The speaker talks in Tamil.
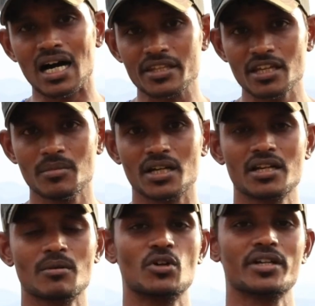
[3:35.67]
அதே
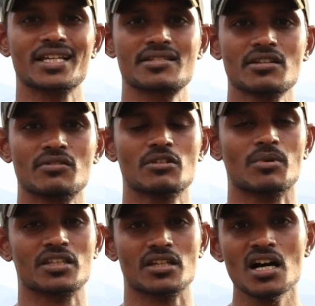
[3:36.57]
மாதிரி நம்மளோட டெஸ்ட்டை வந்து
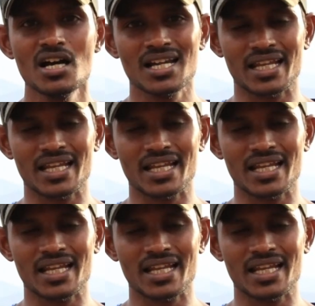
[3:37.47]
பார்த்திங்கன்னா